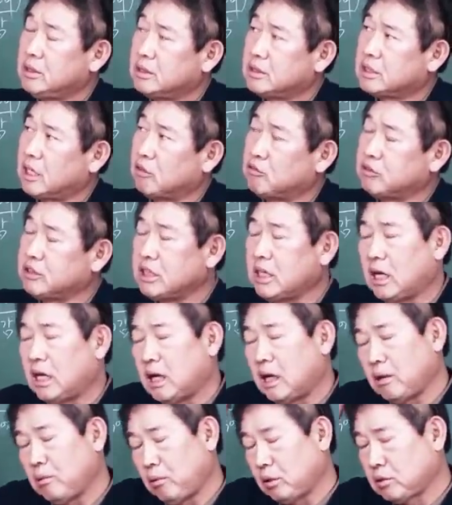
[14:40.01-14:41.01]
자,
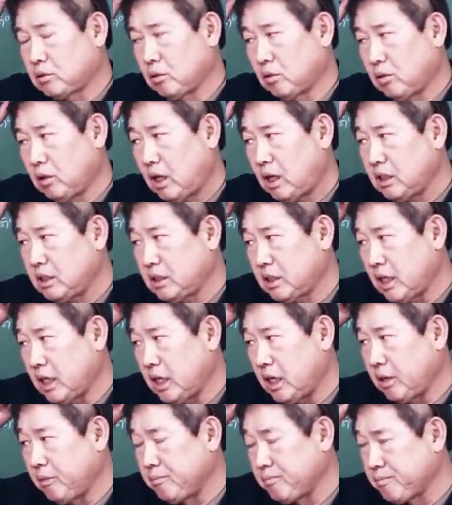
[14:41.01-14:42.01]
우리가 어떤 걸 할
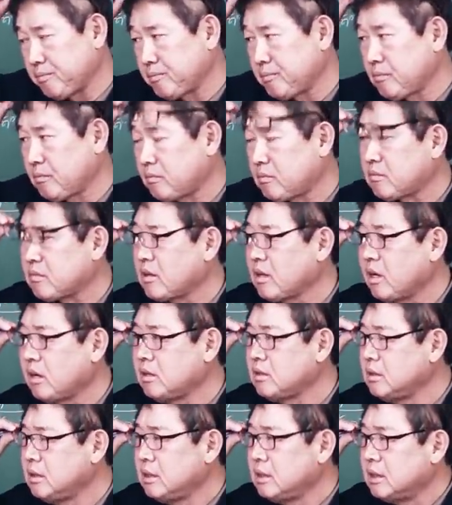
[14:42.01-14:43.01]
때
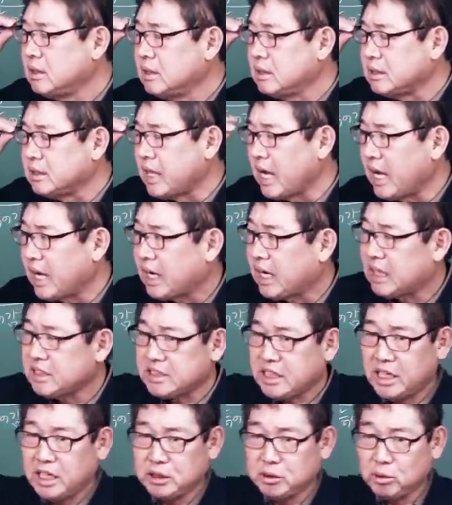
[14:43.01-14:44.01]
내가
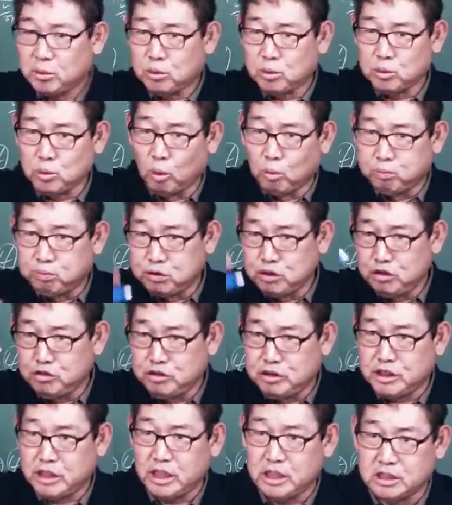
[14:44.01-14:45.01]
사회적으로 높은
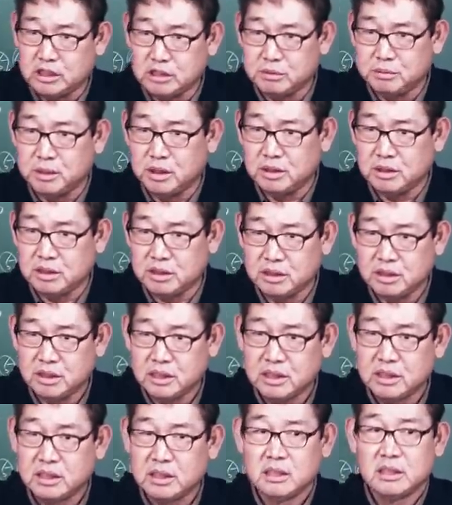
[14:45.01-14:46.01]
위치에 있으면
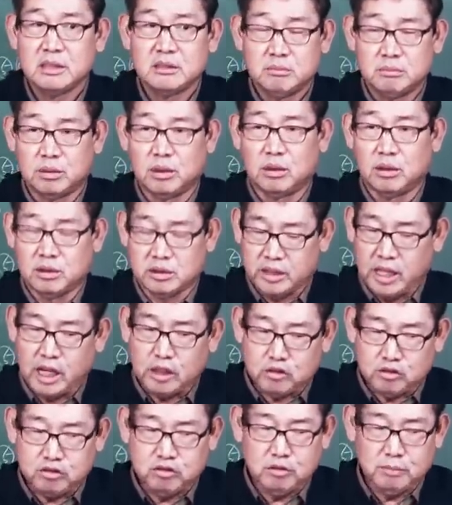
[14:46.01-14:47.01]
뭐
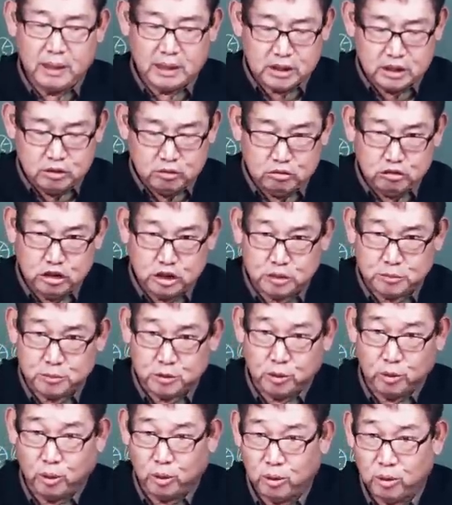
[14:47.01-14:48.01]
대출 받기도
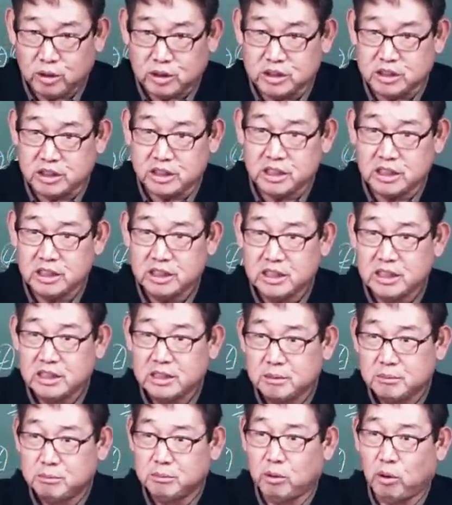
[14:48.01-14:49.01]
쉽고 그지?
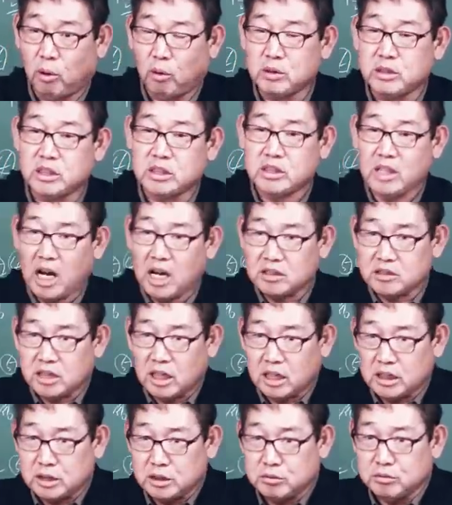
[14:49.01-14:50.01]
뭐 어디 땅
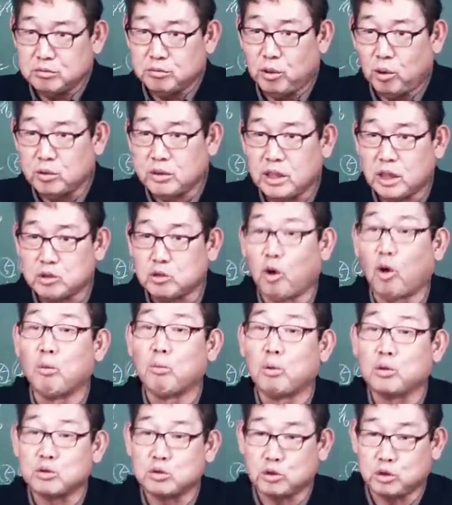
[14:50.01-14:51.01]
사기도 뭐 어디가
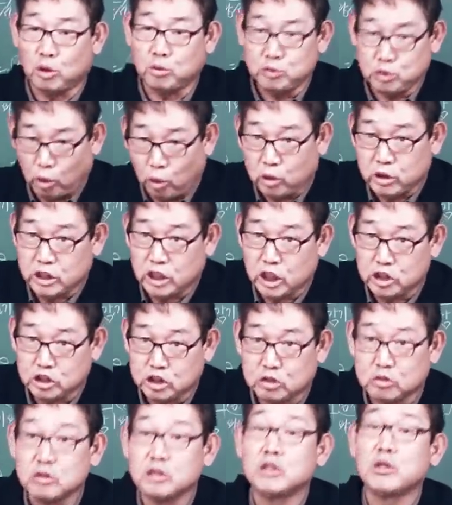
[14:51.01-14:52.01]
정보도 좀 얻기가
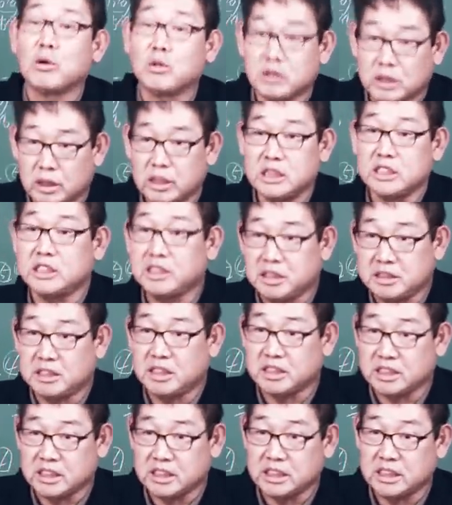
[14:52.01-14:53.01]
쉽고 이렇잖아 이
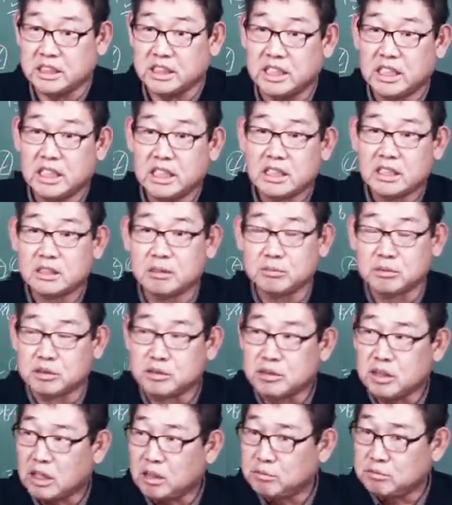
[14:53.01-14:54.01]
세상이 그럼
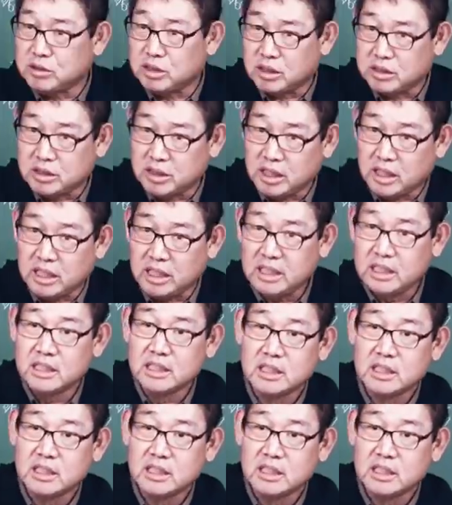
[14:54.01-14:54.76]
그 사람들한테